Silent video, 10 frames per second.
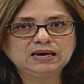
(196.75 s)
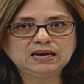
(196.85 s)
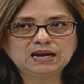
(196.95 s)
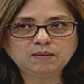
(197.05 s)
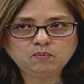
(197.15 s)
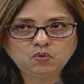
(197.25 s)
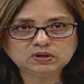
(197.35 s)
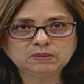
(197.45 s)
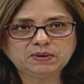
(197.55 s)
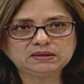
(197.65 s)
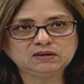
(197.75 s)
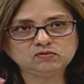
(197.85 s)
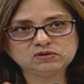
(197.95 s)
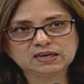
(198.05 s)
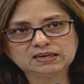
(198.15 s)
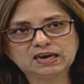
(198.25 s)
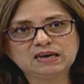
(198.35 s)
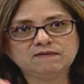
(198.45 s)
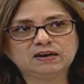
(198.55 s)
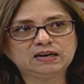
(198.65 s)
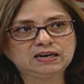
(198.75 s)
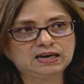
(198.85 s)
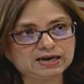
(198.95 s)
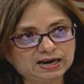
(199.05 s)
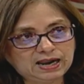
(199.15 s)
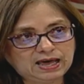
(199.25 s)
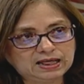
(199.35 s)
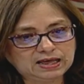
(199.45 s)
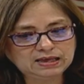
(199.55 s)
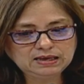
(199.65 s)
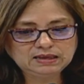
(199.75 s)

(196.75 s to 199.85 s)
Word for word: y las múltiples denuncias que iban en escalada,